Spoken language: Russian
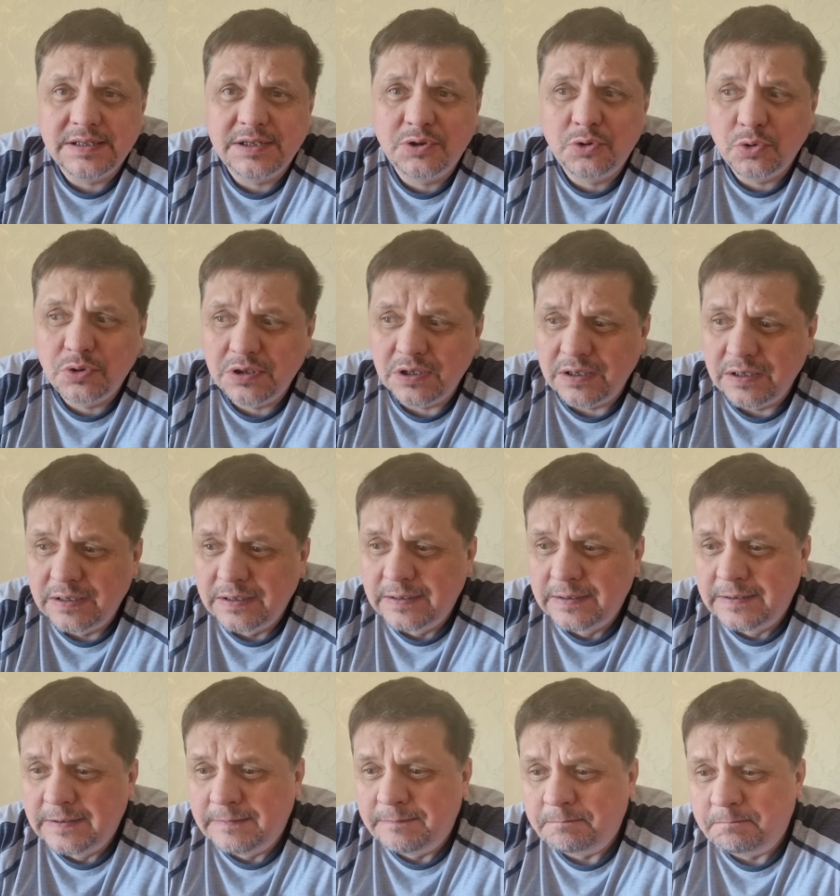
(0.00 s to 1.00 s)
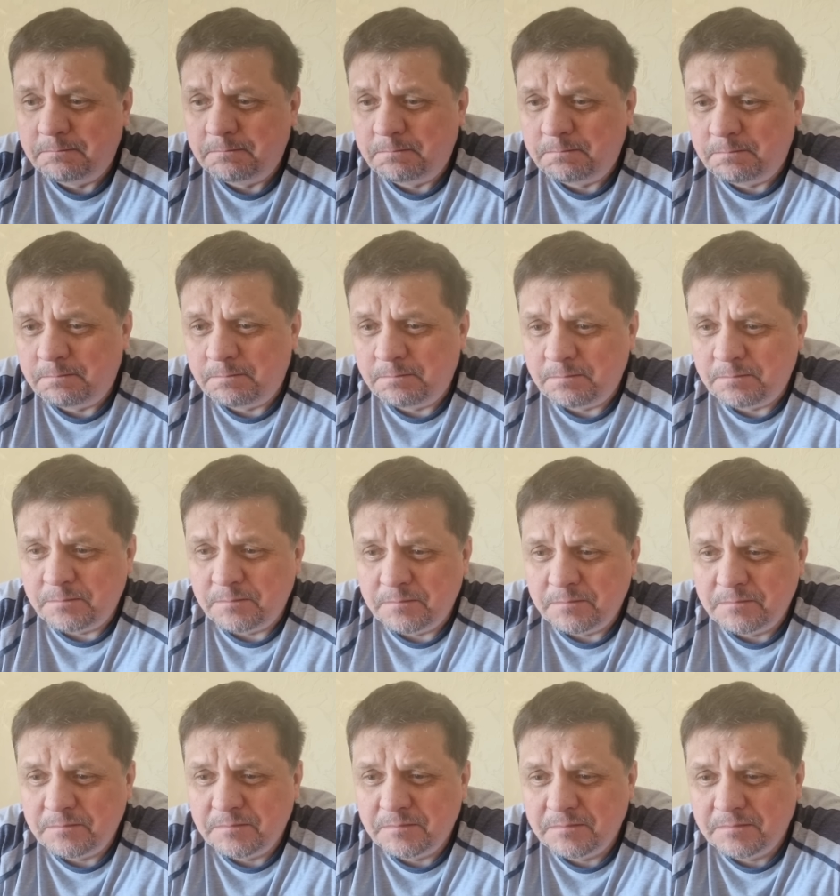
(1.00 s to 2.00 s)
Кто-то
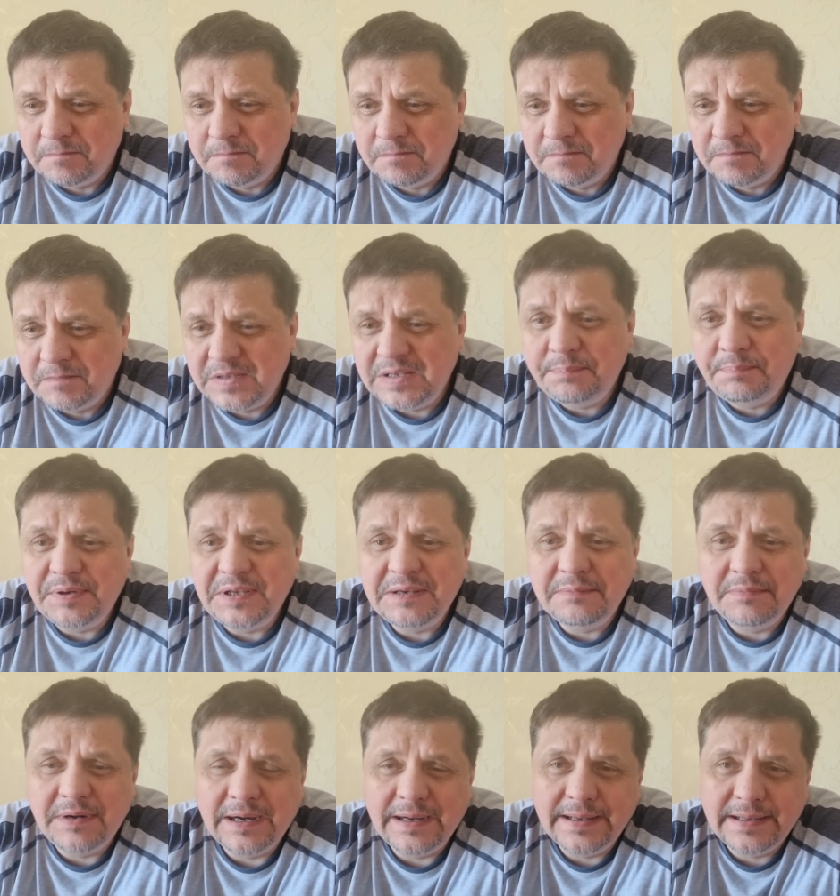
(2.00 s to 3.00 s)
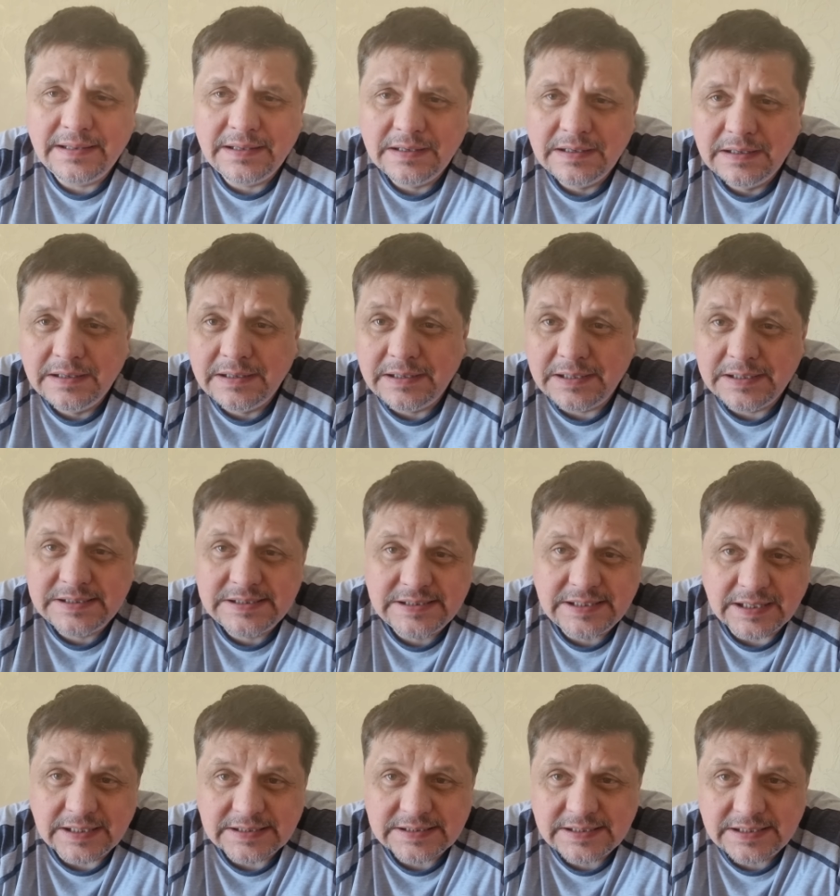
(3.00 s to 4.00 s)
не понимает
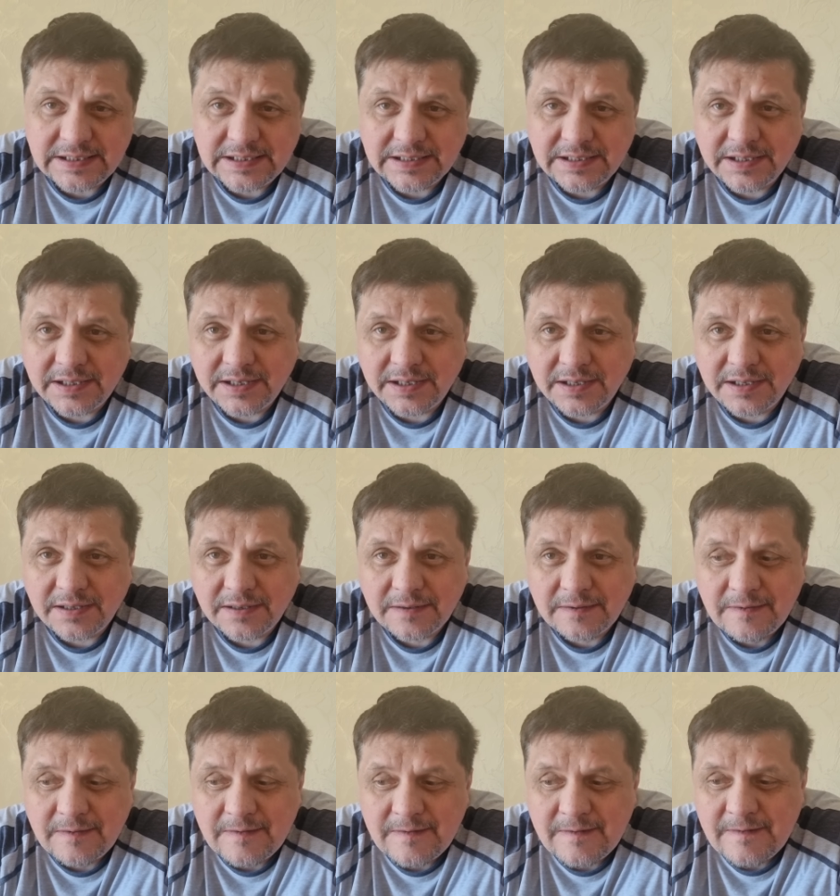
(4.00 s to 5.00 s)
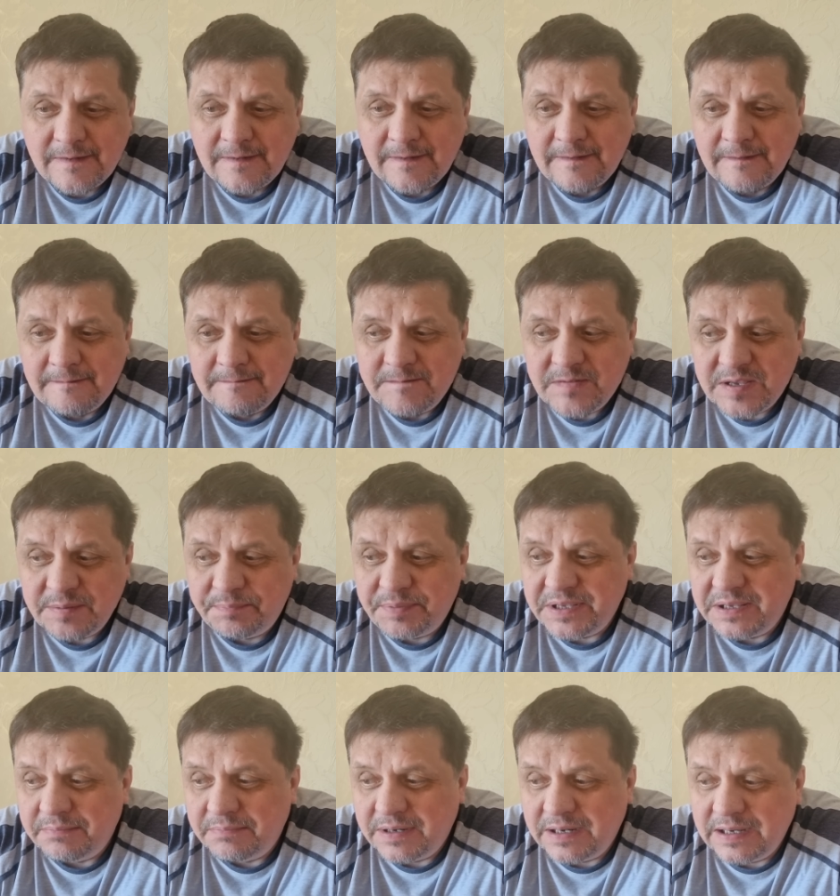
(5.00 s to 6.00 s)
христианский эгрегор, не
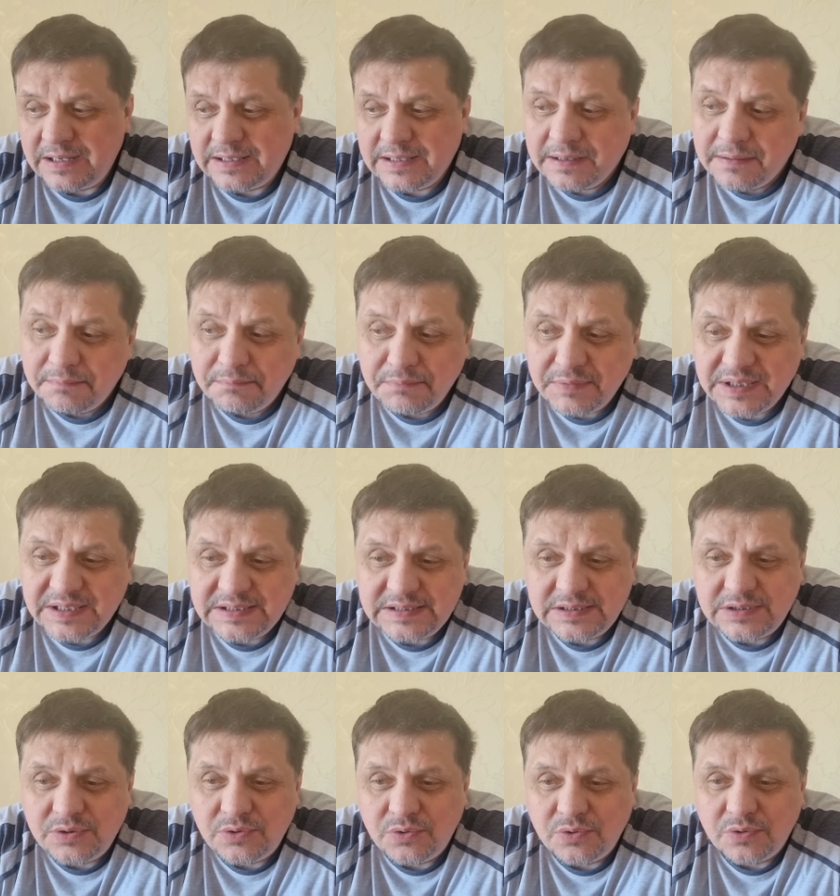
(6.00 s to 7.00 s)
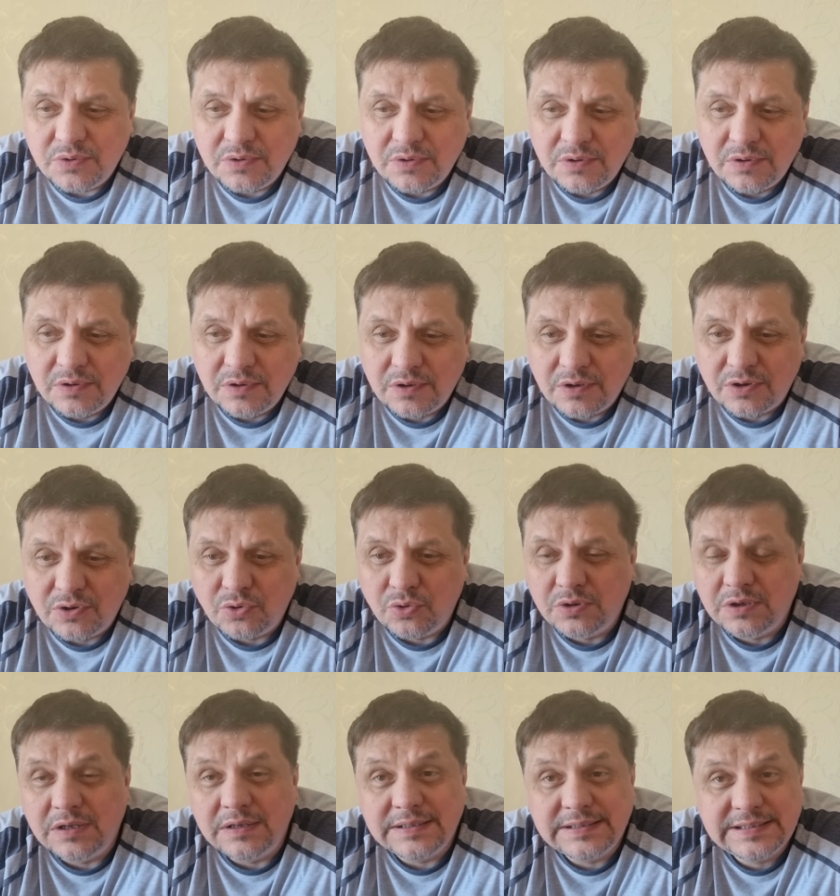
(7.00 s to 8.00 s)
понимает миссию,
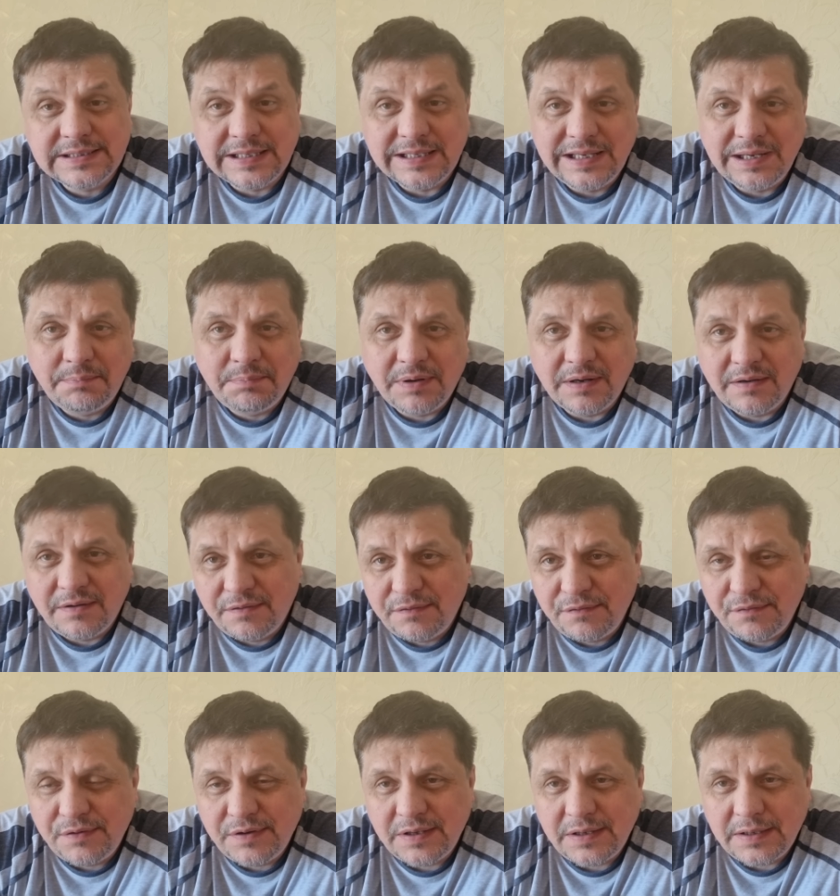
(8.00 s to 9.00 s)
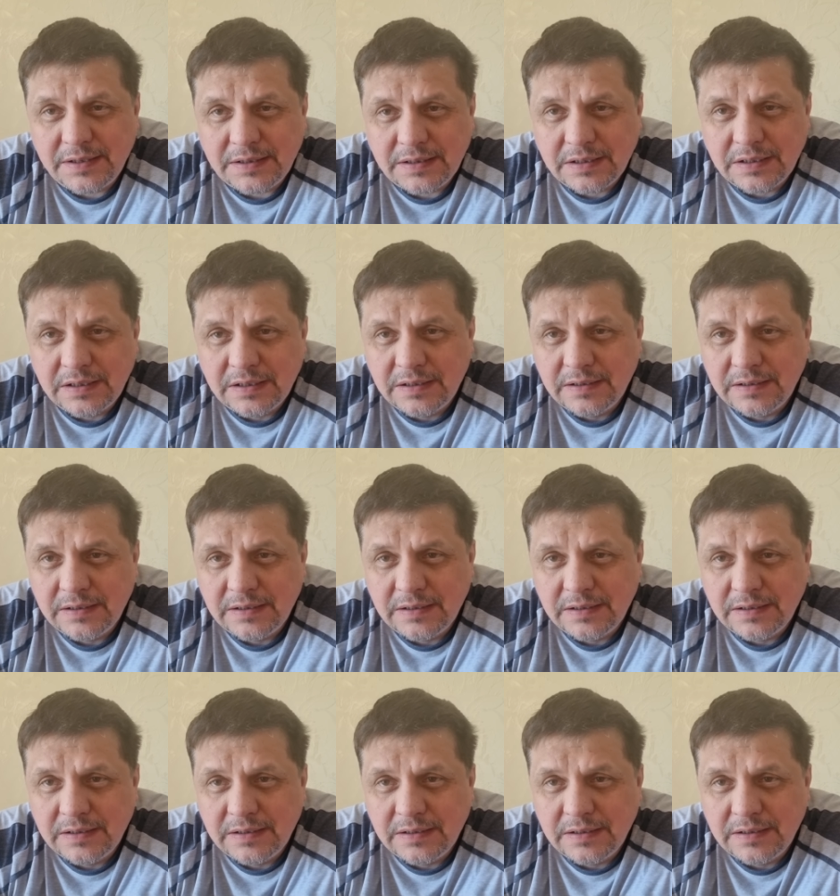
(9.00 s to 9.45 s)
кто-то слепо верит.